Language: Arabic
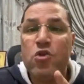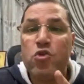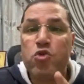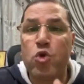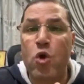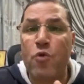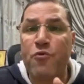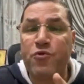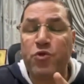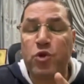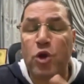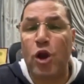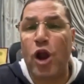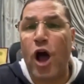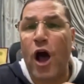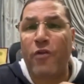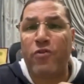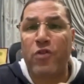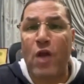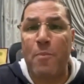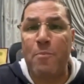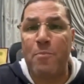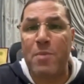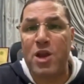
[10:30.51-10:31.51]
شفت
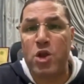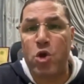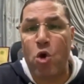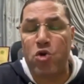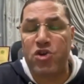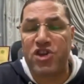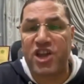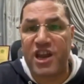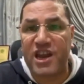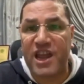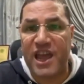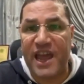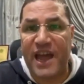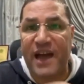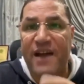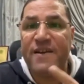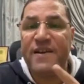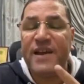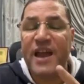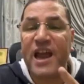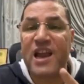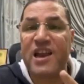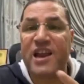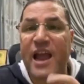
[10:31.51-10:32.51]
لقطة بمليون جنيه
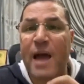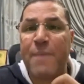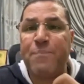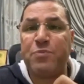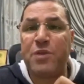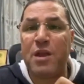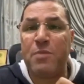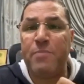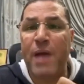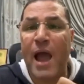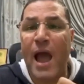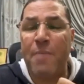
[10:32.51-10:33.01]
الكابتن